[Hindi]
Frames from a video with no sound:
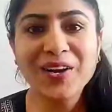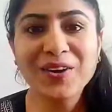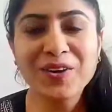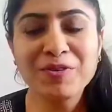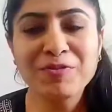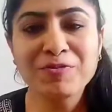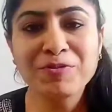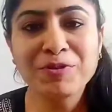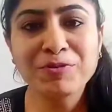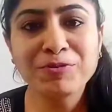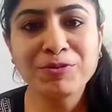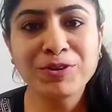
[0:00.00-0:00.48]

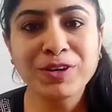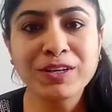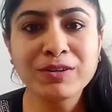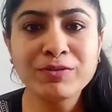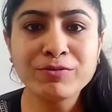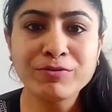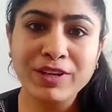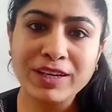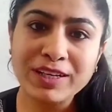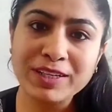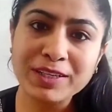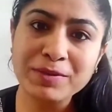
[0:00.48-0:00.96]
हेलो एवरीवन
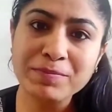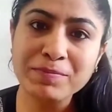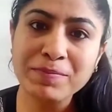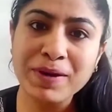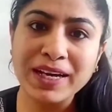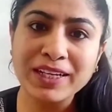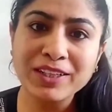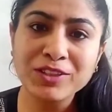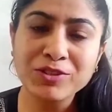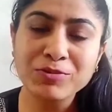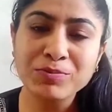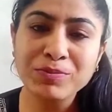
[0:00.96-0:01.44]
वेलकम
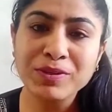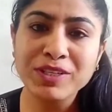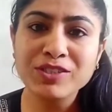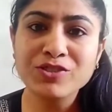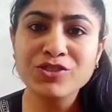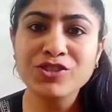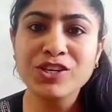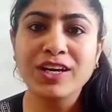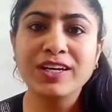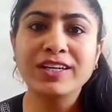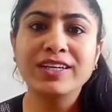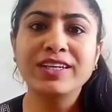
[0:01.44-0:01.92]
बैक टू माय
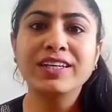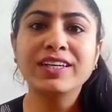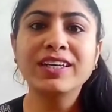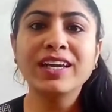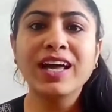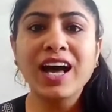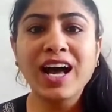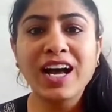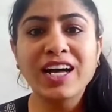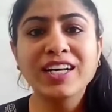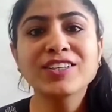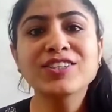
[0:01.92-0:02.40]

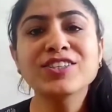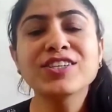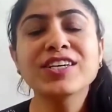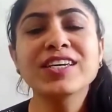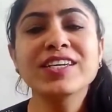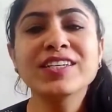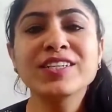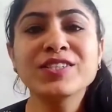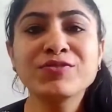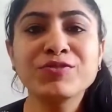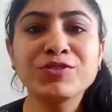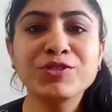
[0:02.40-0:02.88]
चैनल आज
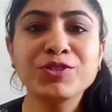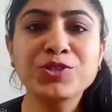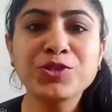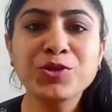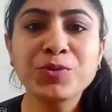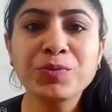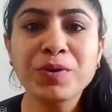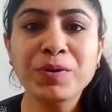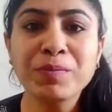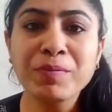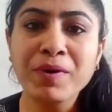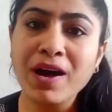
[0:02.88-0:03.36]
की इस
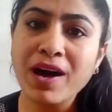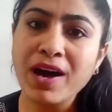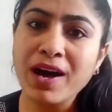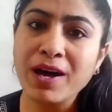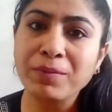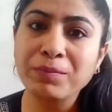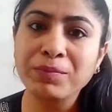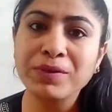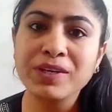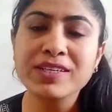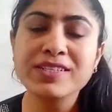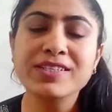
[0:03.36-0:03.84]
वीडियो में मैं
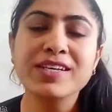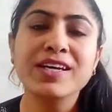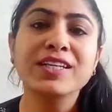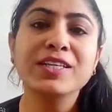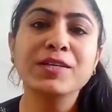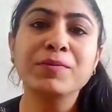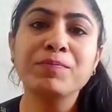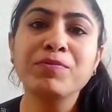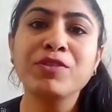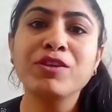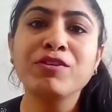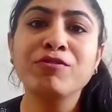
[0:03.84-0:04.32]
आपके
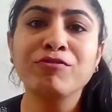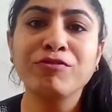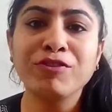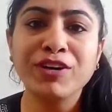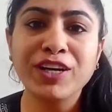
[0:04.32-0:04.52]
साथ अपनी